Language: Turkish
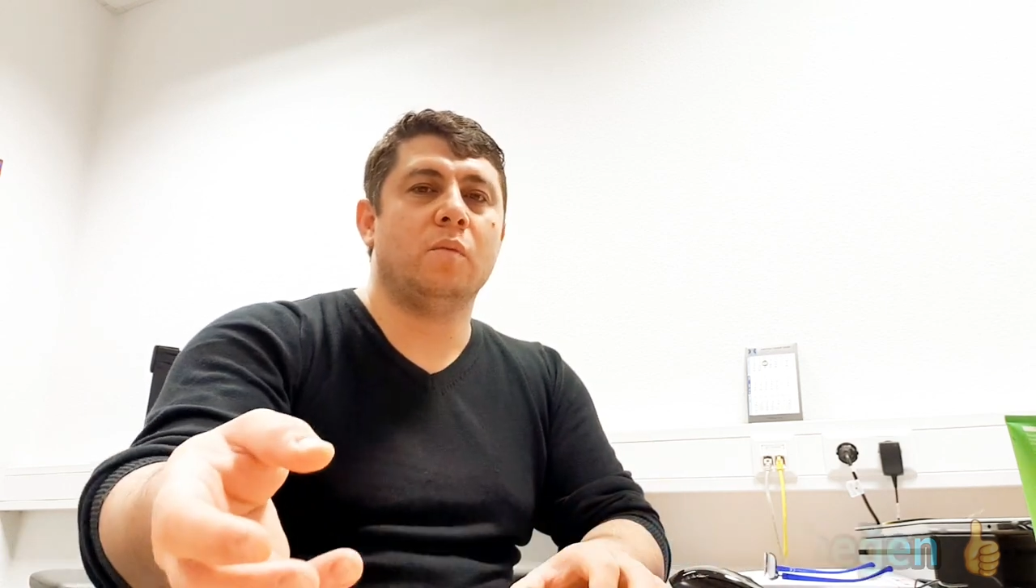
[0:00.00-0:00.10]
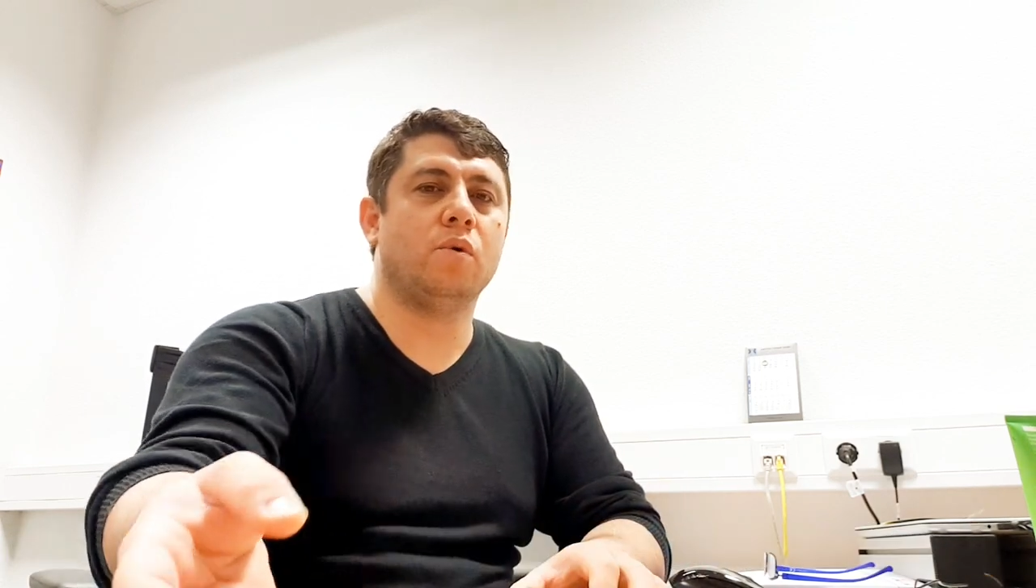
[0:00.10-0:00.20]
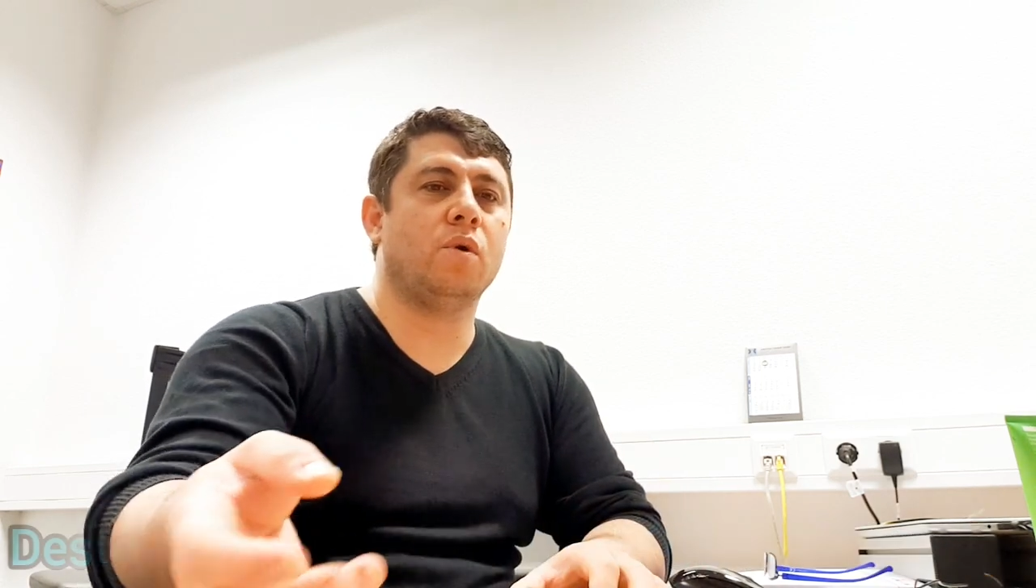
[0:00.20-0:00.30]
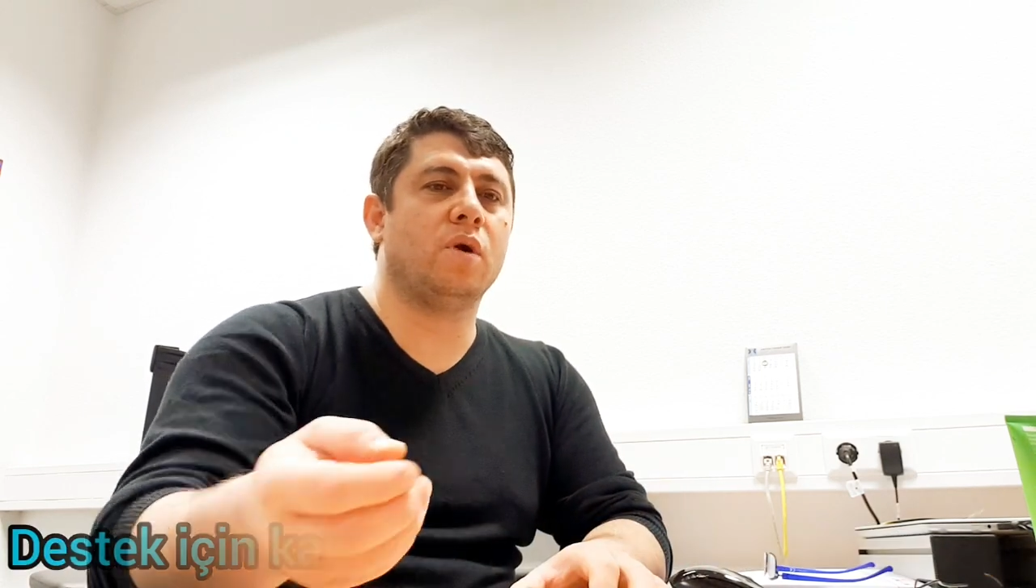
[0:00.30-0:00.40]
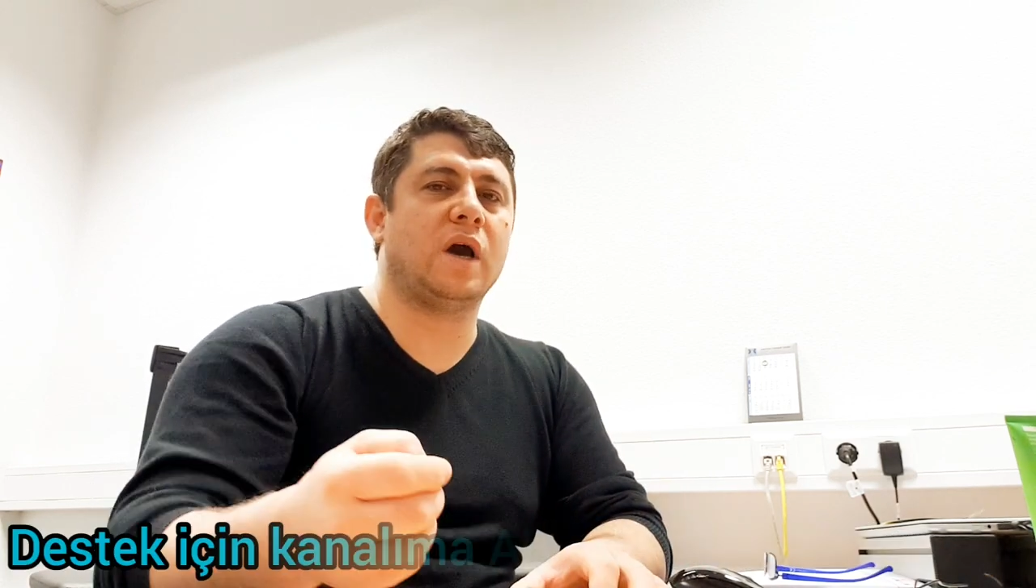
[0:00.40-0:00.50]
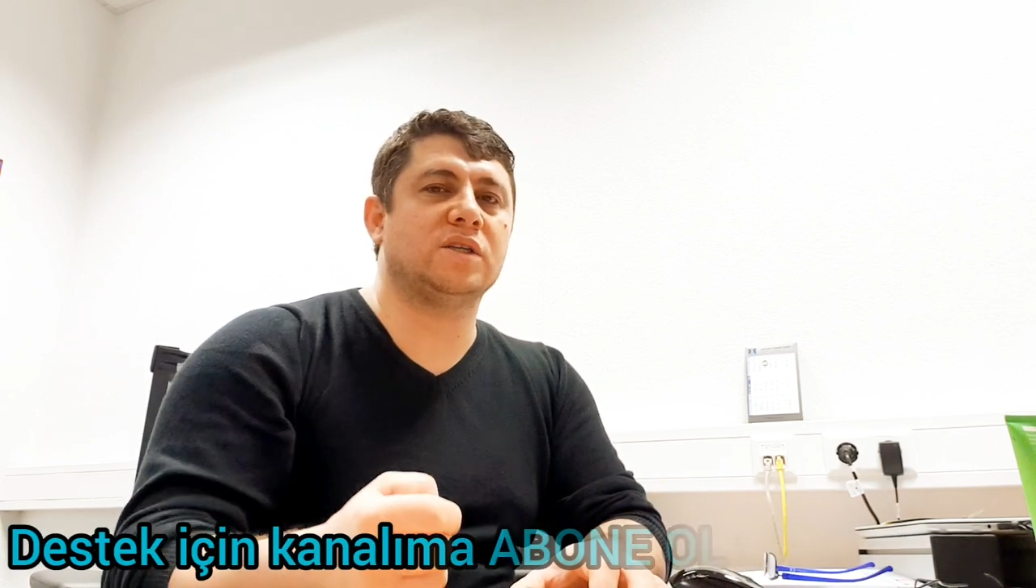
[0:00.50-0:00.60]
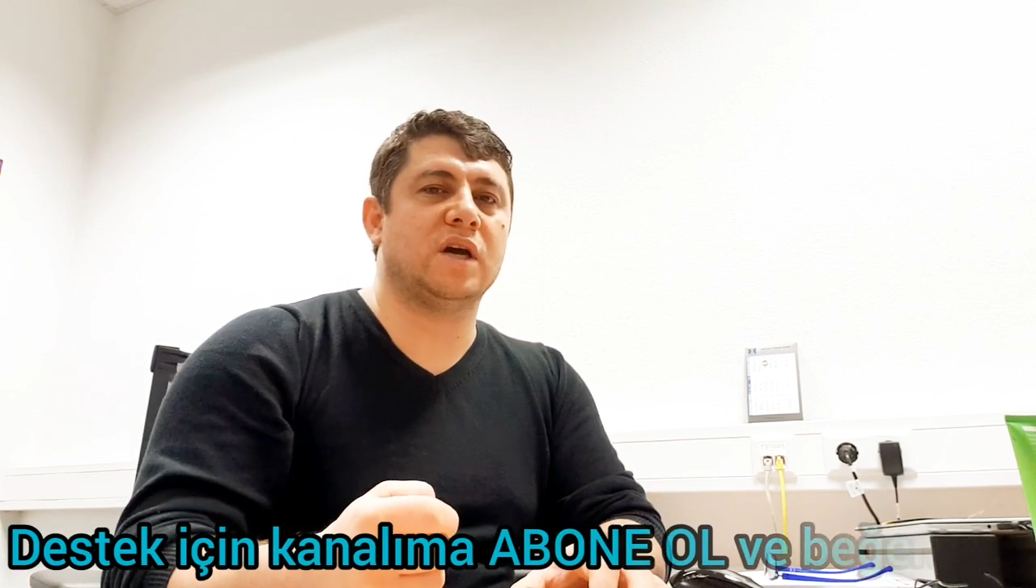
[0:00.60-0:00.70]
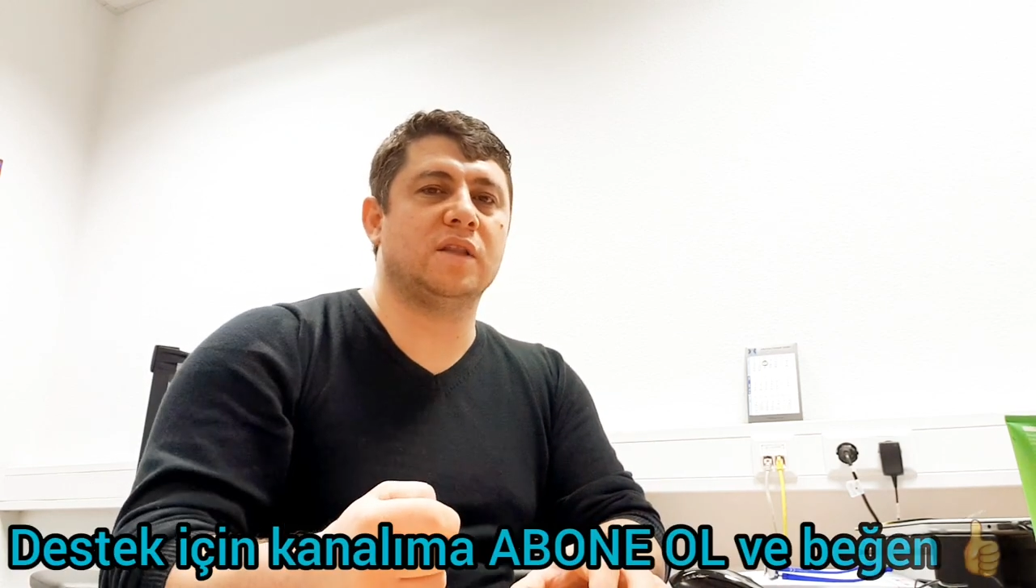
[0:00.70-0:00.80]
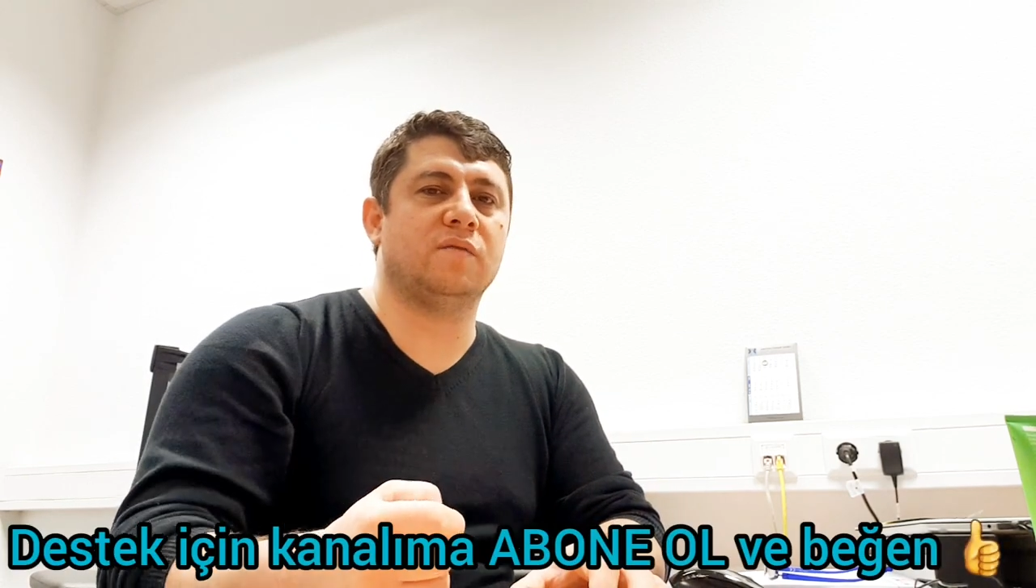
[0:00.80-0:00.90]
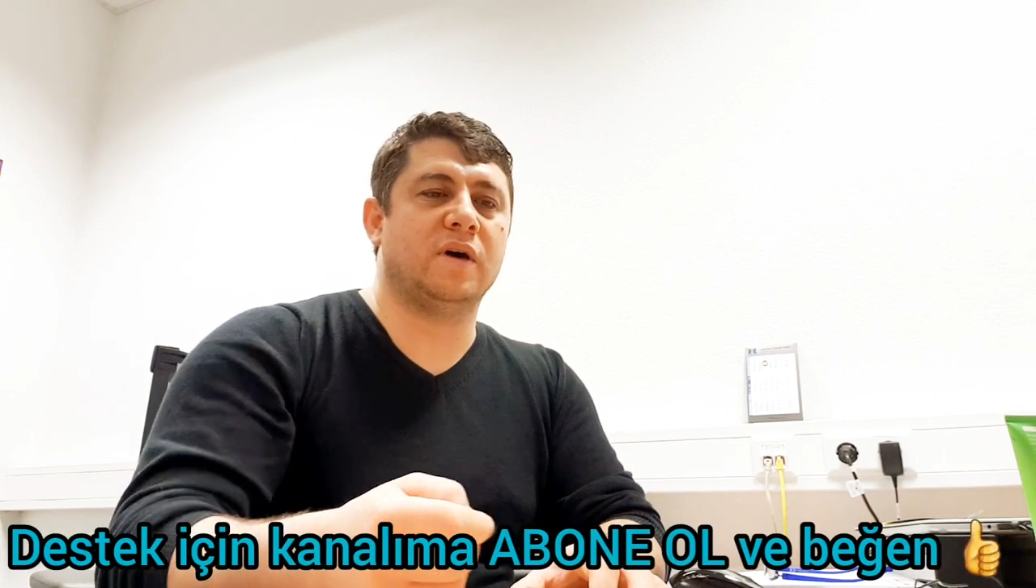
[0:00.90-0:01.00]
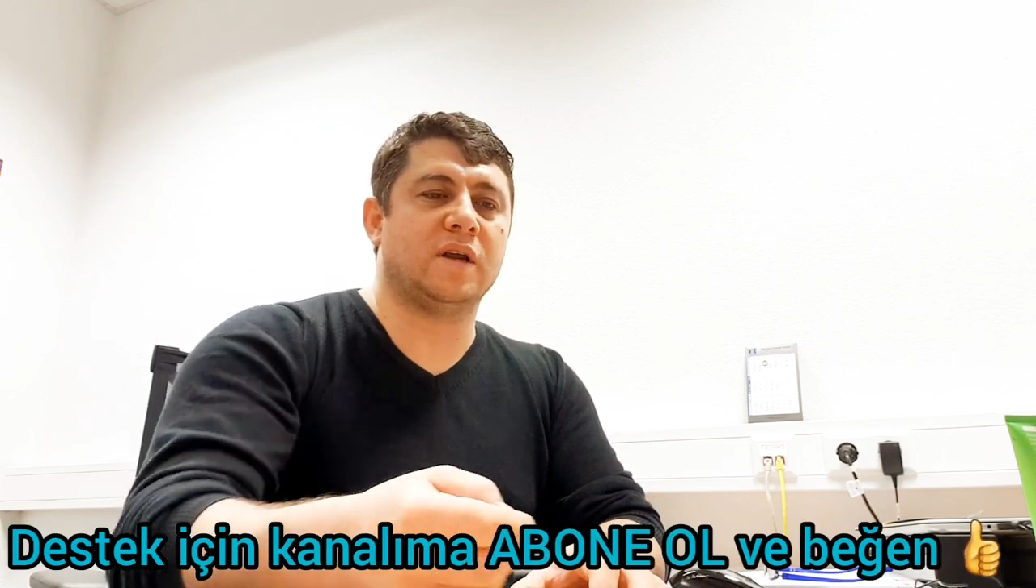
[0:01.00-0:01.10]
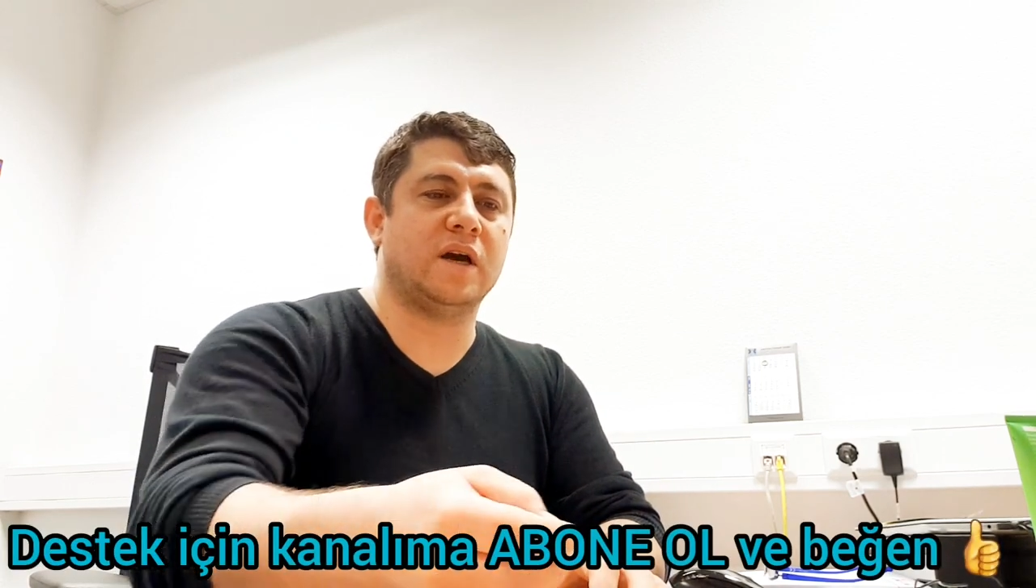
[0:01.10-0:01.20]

Bugün kaç kadın var?